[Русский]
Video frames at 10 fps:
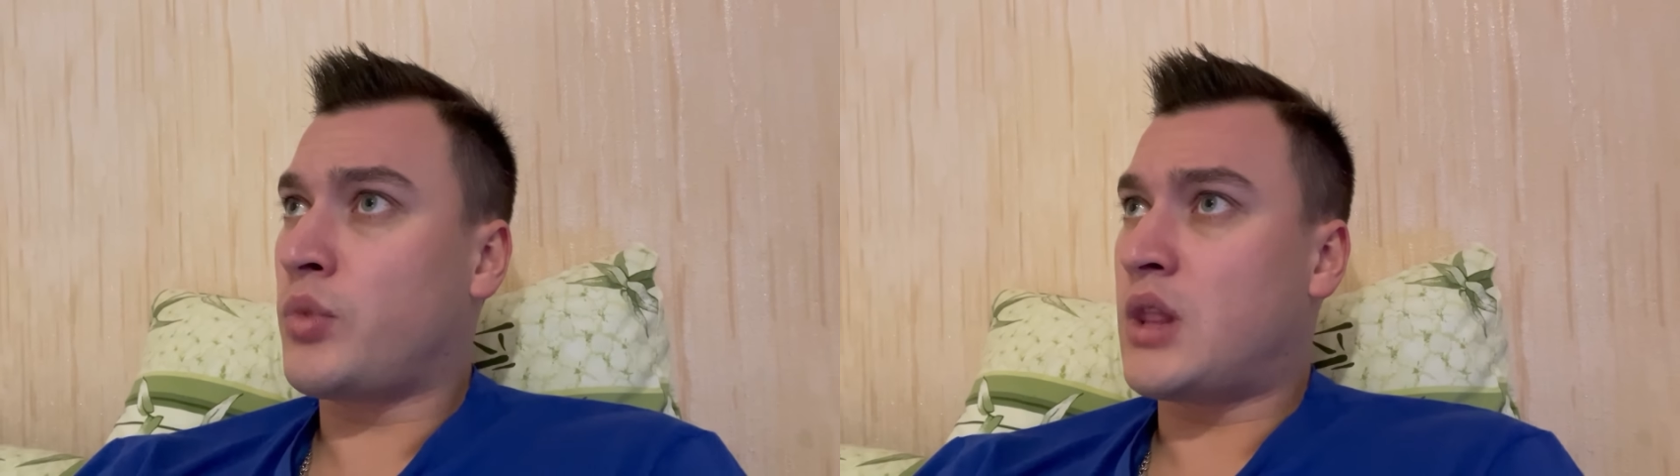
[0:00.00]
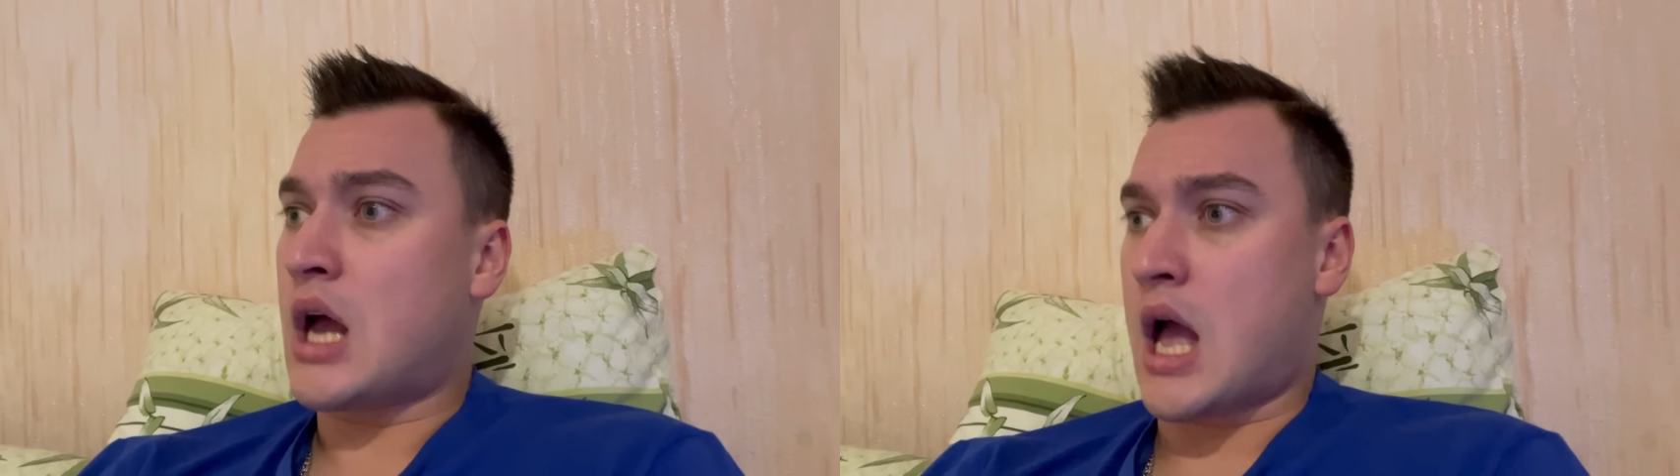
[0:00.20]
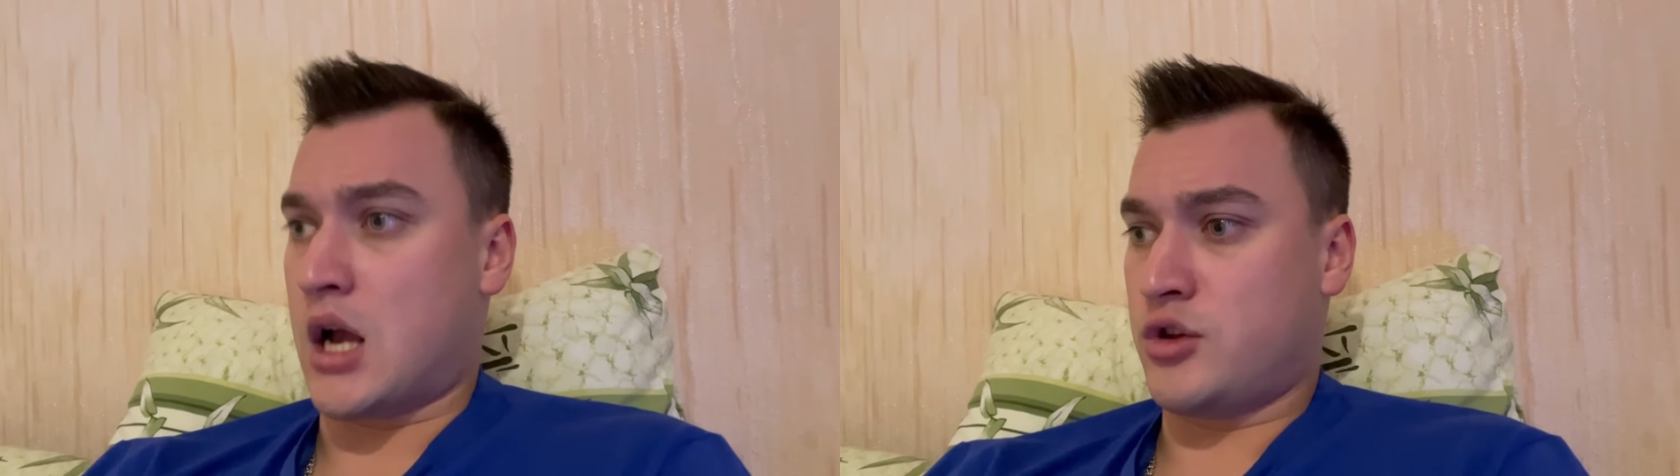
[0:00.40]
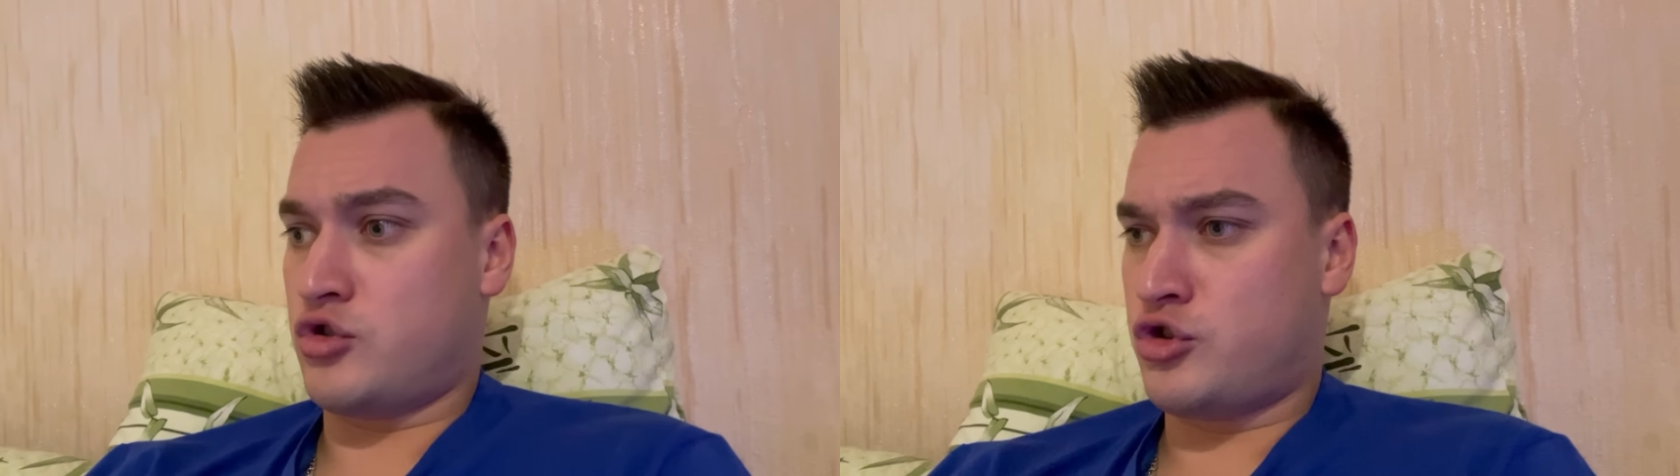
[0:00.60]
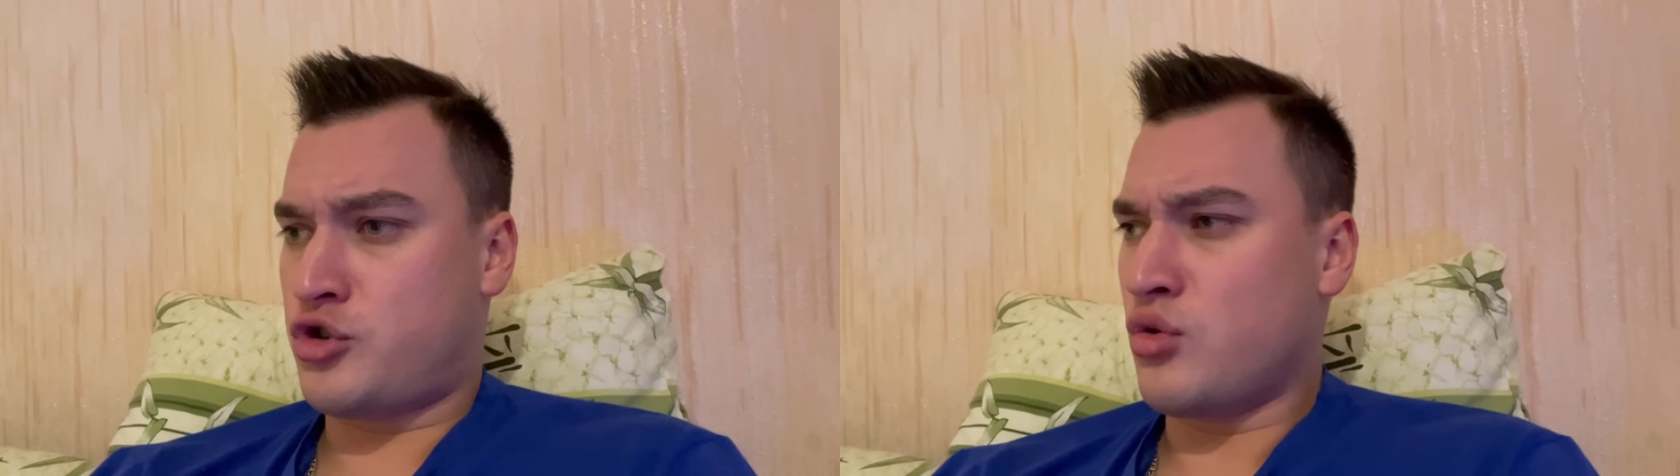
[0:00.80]
так,
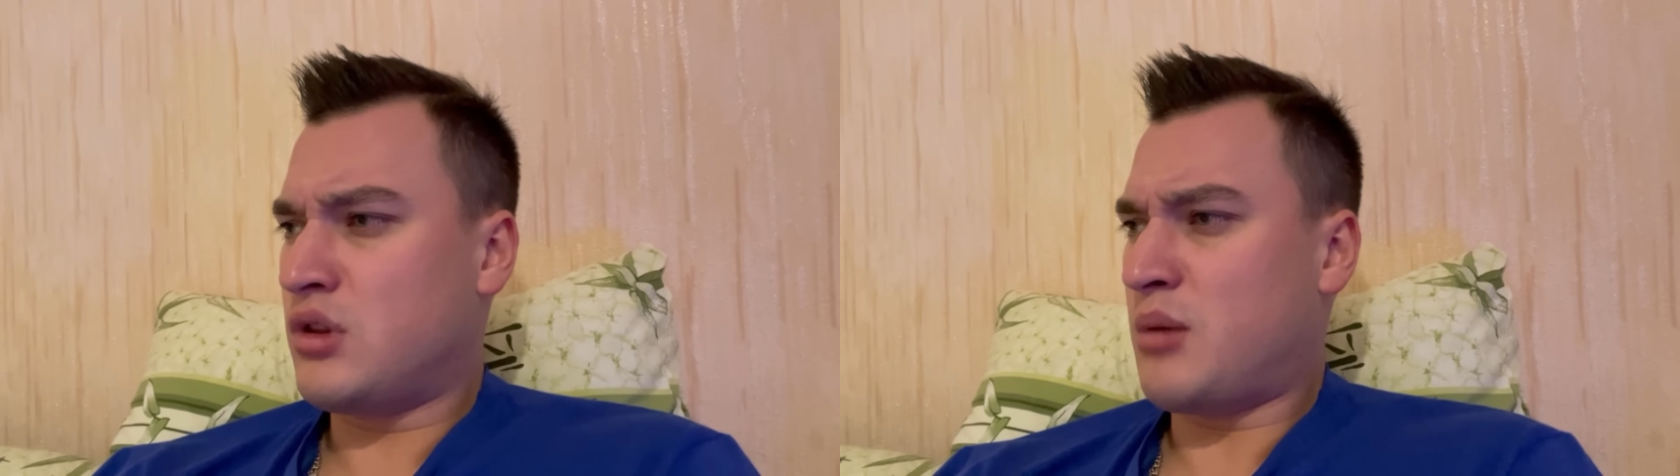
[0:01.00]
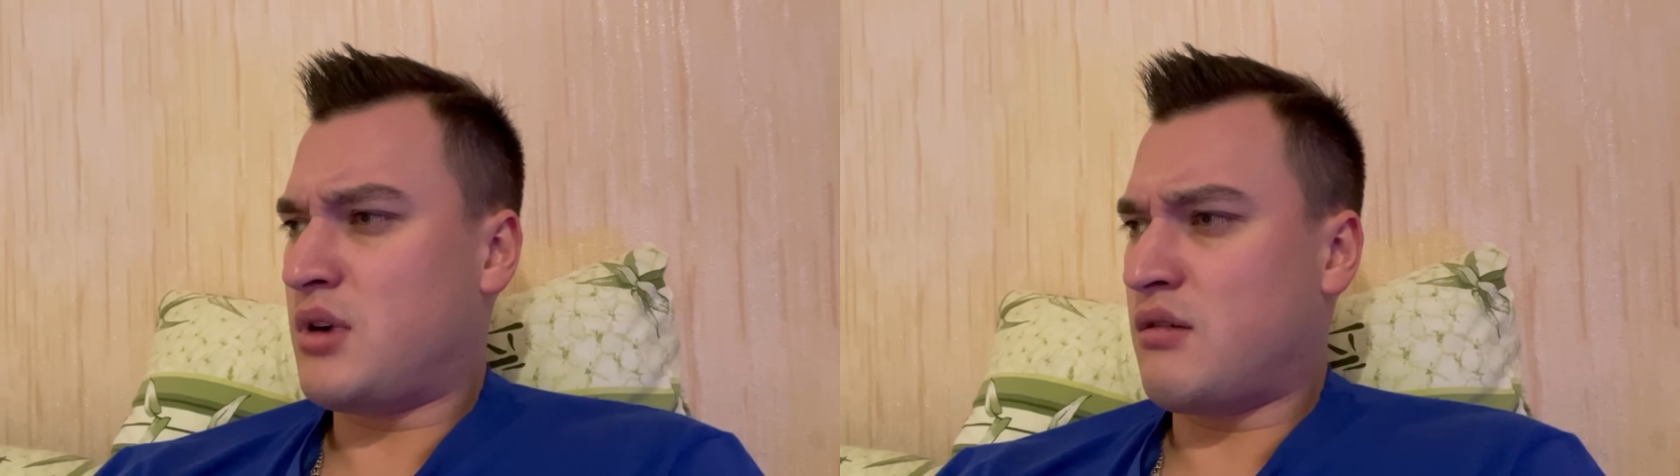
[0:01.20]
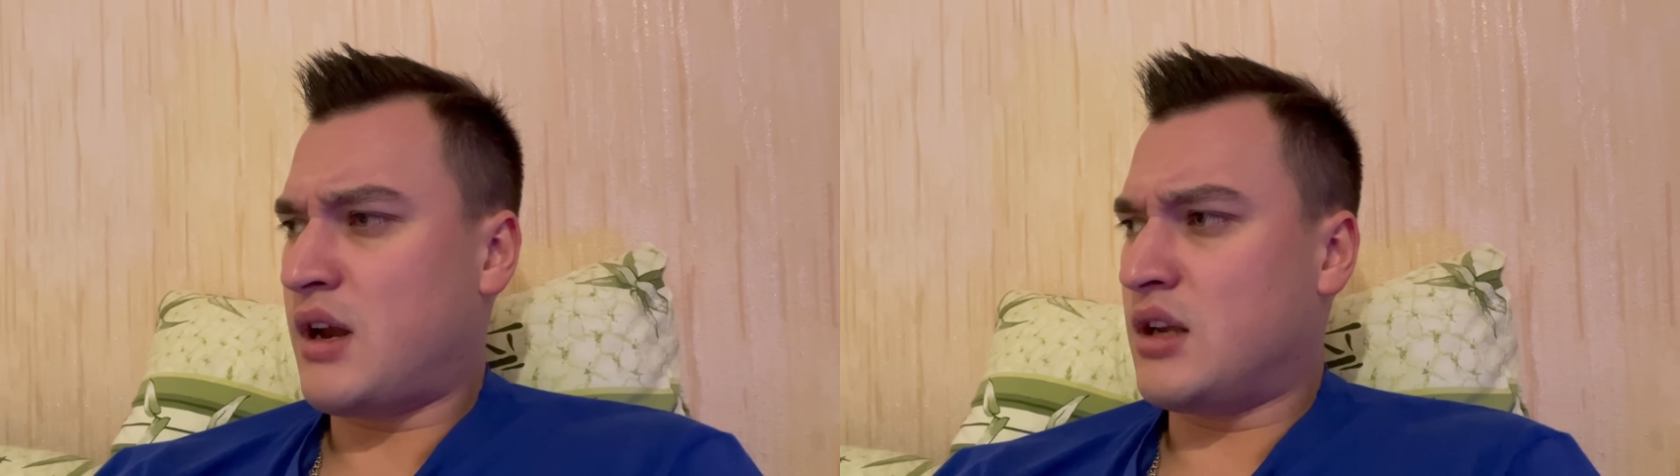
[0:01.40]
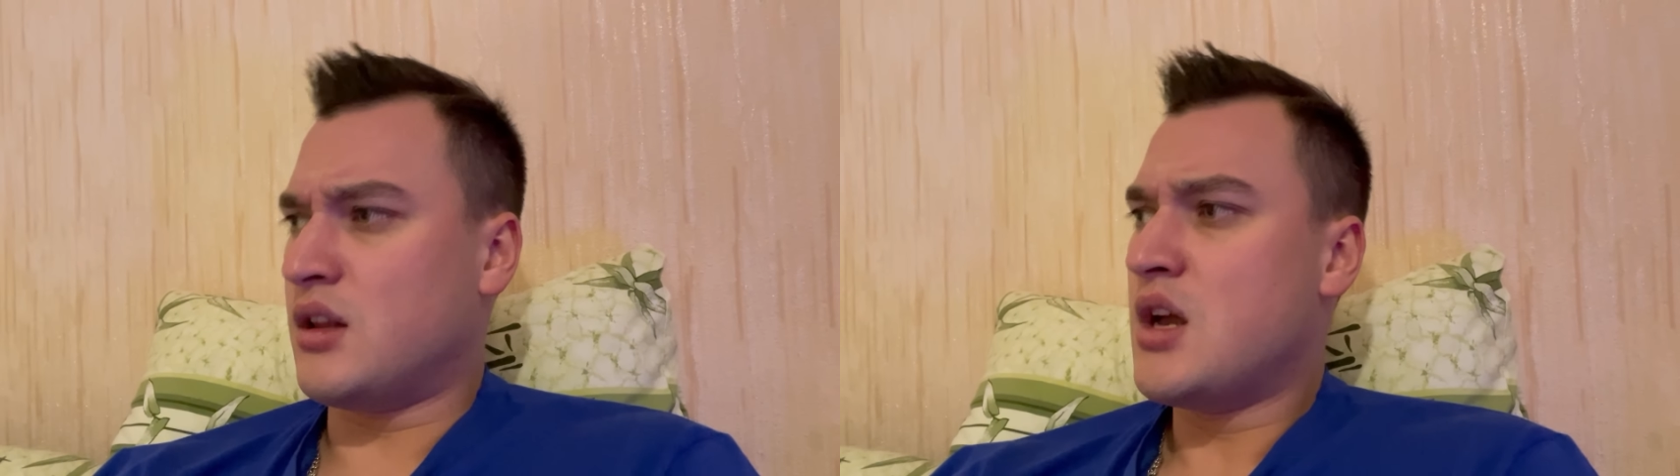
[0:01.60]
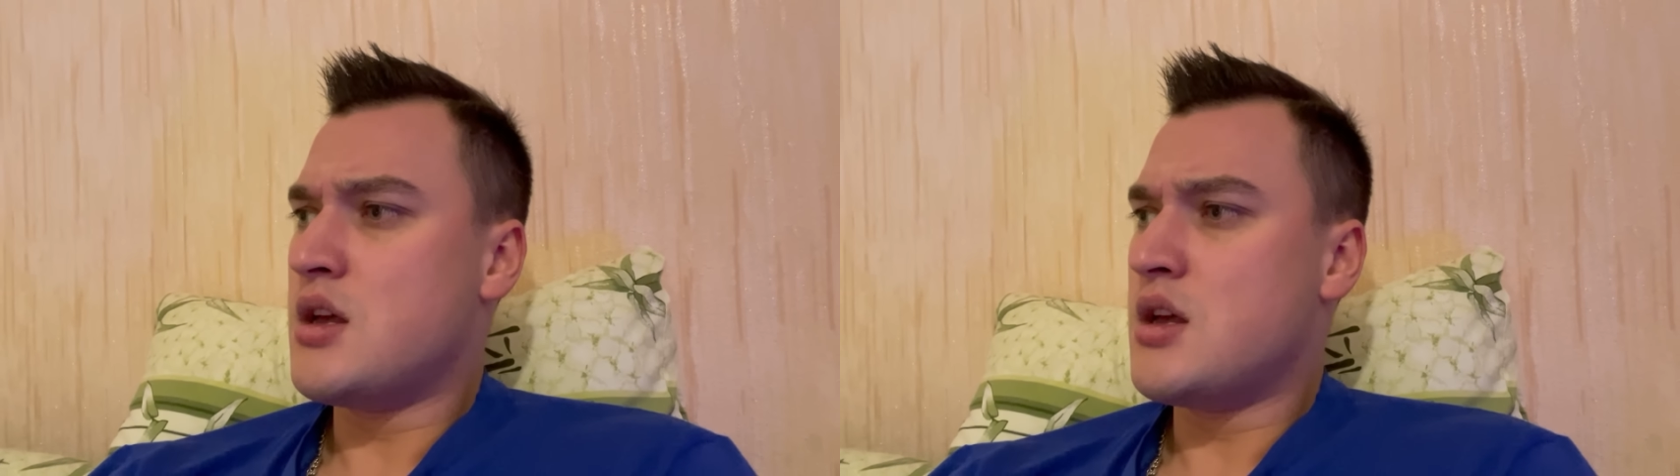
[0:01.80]
что он там говорил?